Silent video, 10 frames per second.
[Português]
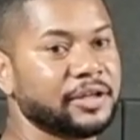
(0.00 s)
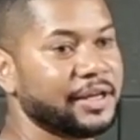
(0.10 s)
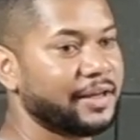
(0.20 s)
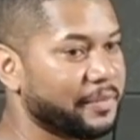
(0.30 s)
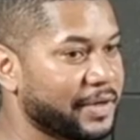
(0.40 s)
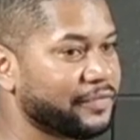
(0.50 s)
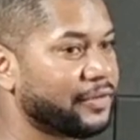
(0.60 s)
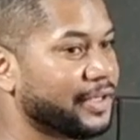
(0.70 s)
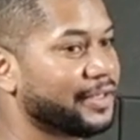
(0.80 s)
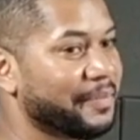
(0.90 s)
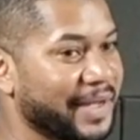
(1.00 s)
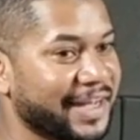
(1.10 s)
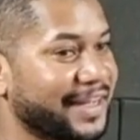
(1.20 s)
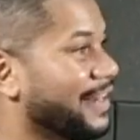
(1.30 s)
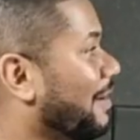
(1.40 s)
Nós leva pra fora, né?
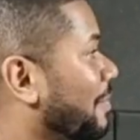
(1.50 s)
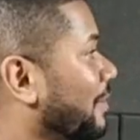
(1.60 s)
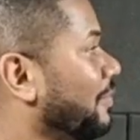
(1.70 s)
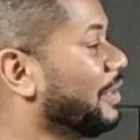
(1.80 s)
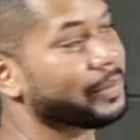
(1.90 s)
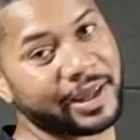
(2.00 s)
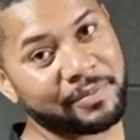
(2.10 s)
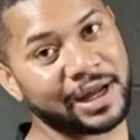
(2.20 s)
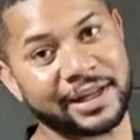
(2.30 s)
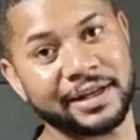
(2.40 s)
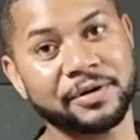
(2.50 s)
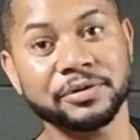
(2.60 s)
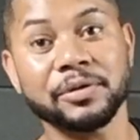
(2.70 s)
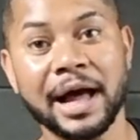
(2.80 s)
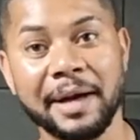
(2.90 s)
Pega ele e leva pra fora. Porque é Marília
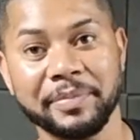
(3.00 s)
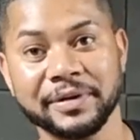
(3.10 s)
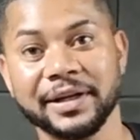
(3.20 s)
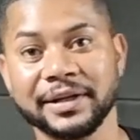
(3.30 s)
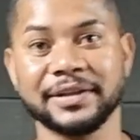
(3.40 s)
contra o Rapa, né?